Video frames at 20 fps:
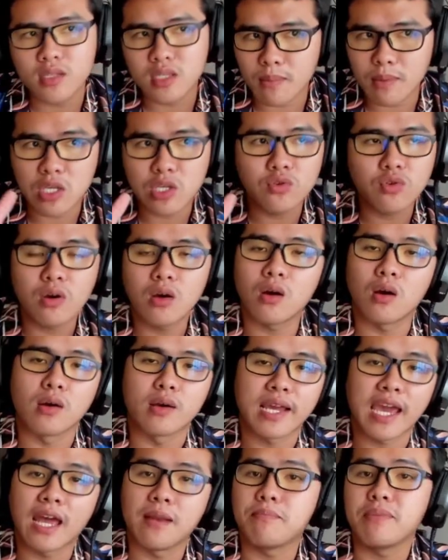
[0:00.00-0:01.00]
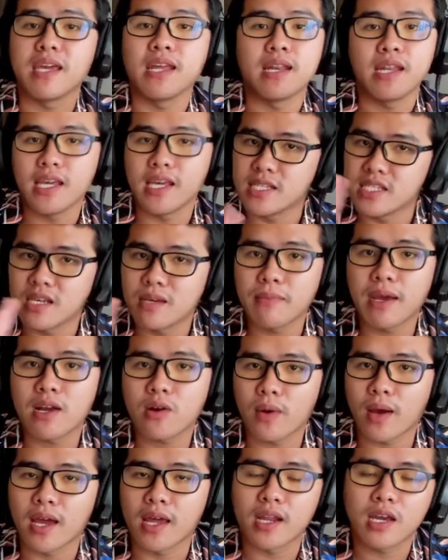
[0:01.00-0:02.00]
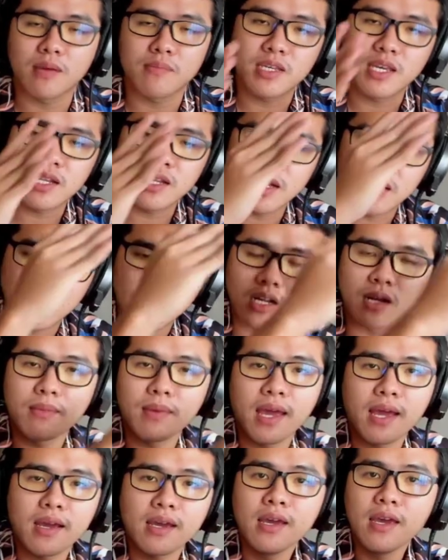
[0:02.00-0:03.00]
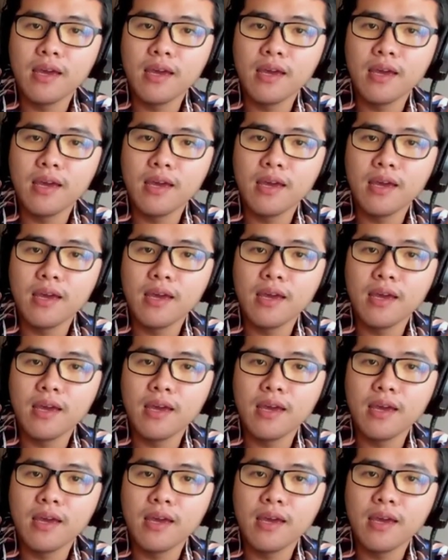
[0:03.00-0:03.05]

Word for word: จะเป็นช่วงของการเปลี่ยนเทนซะมากกว่านะครับเช่นกำลัง